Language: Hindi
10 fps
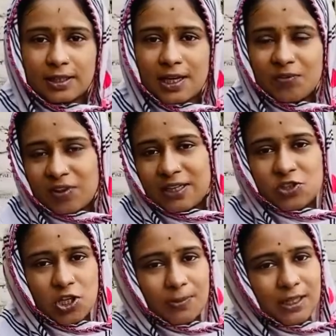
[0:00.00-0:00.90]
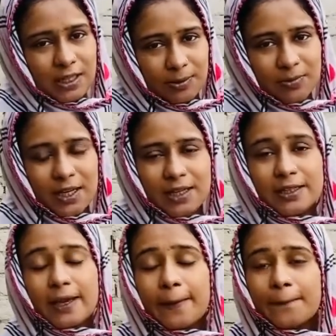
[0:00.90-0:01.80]
का काम वगैरह जो है मैंने निपटा
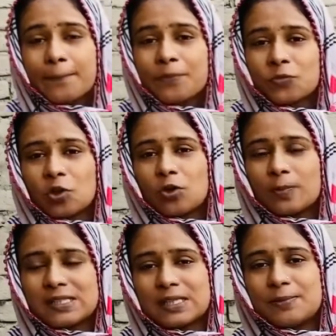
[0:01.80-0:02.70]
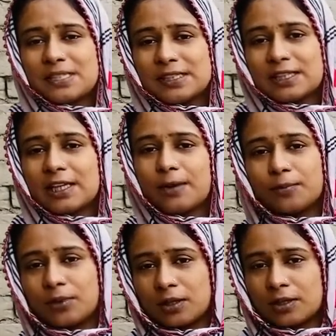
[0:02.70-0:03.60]
लिया है तो बस अभी चलते हैं
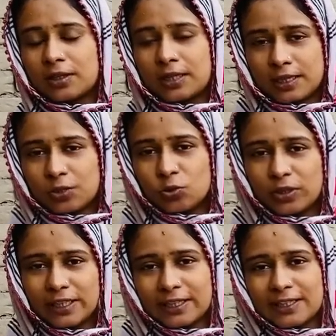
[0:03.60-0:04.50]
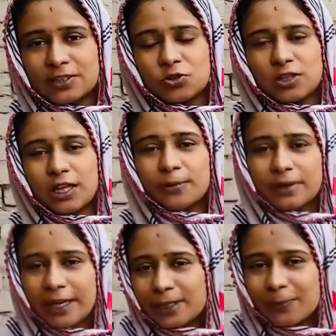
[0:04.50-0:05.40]
हम घर ढूंढने के लिए जो कि हम
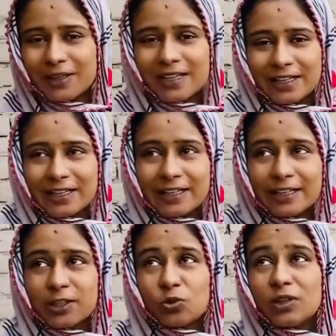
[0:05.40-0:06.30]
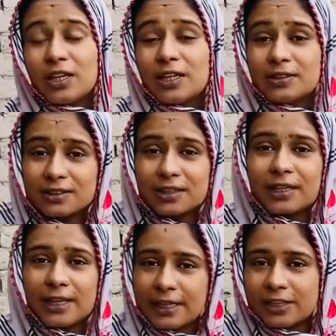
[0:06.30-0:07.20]
रेंट पे घर ले रहे हैं क्योंकि इधर
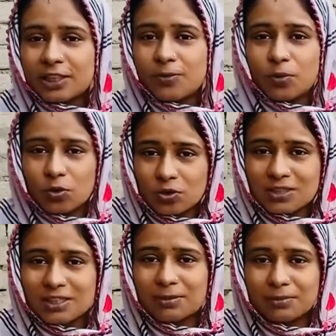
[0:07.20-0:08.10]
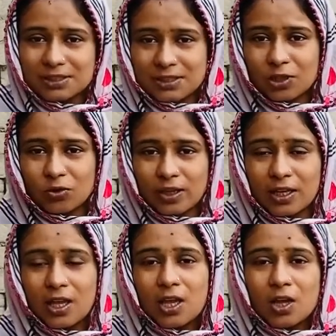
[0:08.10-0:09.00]
लाइट का बहुत ज़्यादा मसला हो रहा
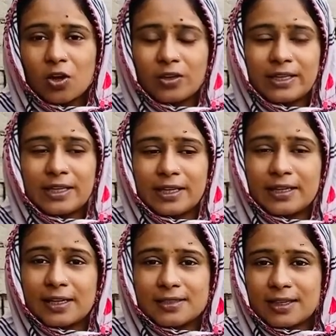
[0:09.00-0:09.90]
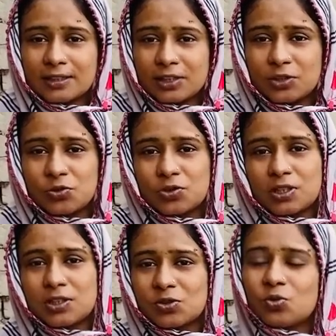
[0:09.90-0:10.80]
है और ये कि अजान का
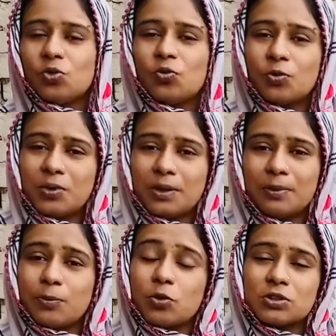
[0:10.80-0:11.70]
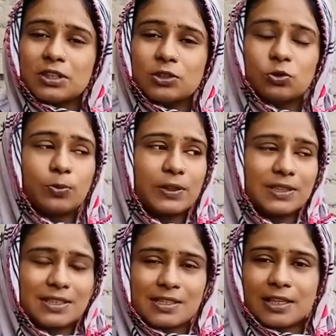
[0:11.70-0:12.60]
ट्यूशन स्कूल वो भी हमें बहुत ज़्यादा दूर
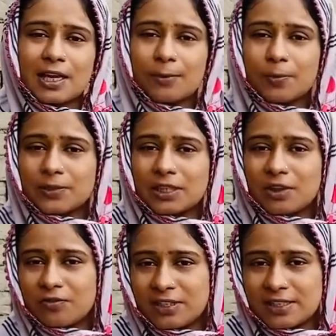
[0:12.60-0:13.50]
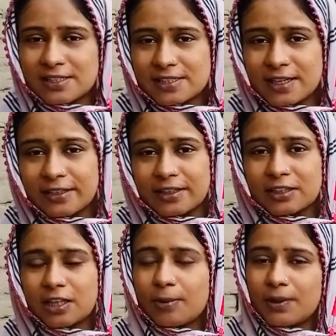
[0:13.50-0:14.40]
पड़ता है जैसे कि आपको पता है हम विलेज की साइड
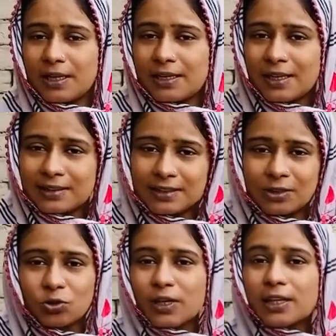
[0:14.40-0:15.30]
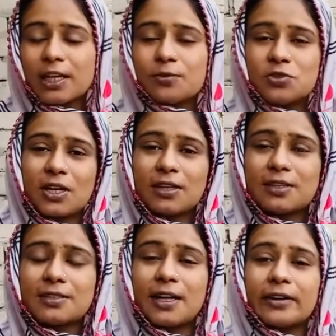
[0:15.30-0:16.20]
रहते हैं हमारा इरादा ये हो रहा है कि हम शहर
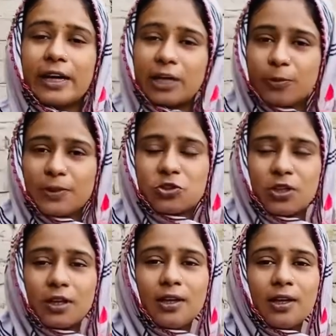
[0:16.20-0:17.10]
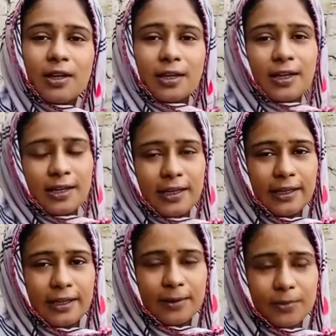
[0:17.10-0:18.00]
की साइड रेंट पे जो है घर
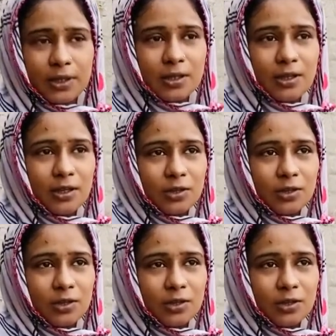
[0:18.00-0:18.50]
ले लें अपना